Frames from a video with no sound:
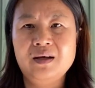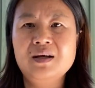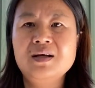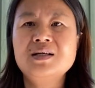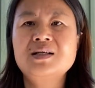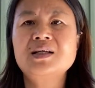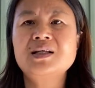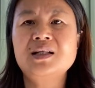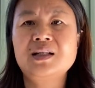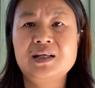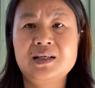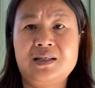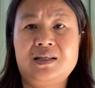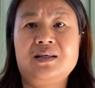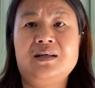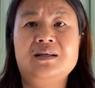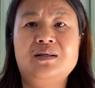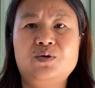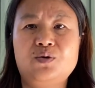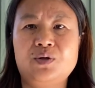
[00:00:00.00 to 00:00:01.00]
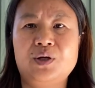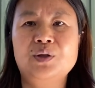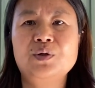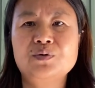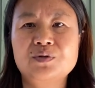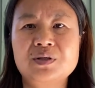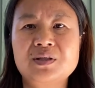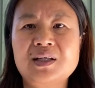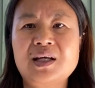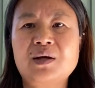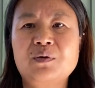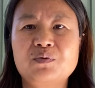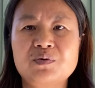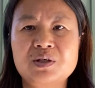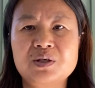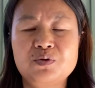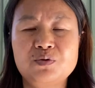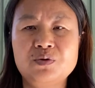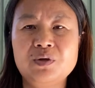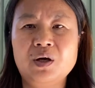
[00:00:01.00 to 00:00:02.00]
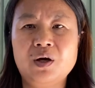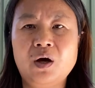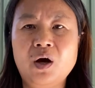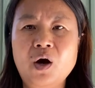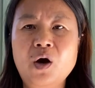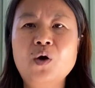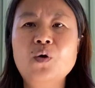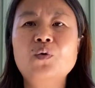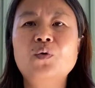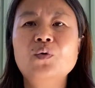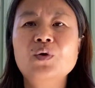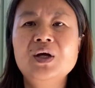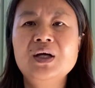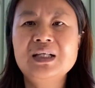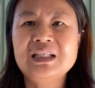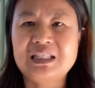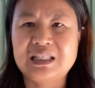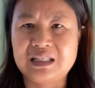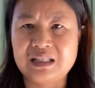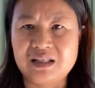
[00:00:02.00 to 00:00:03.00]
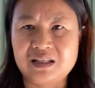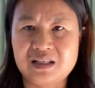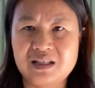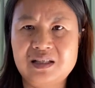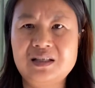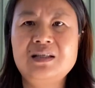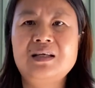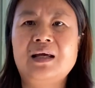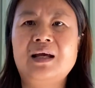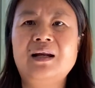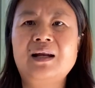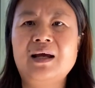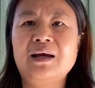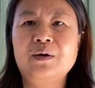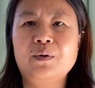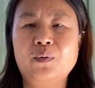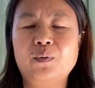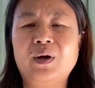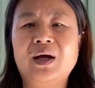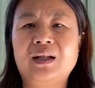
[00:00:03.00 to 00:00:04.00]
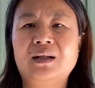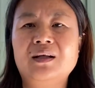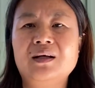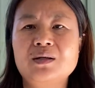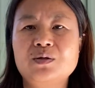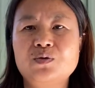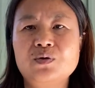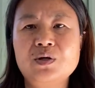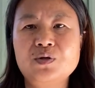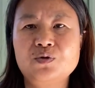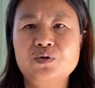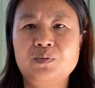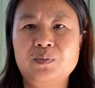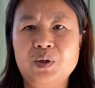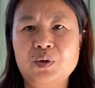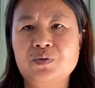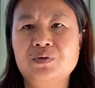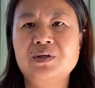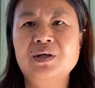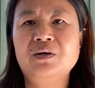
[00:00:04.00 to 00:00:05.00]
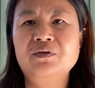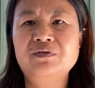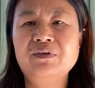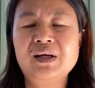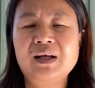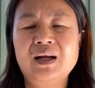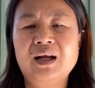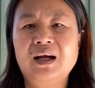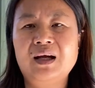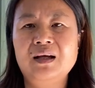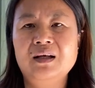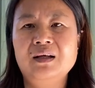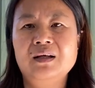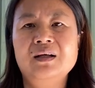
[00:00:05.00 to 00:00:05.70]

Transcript: 剩下那些全都是债务，是需要后几十年来还的。所以就是没有消费啦。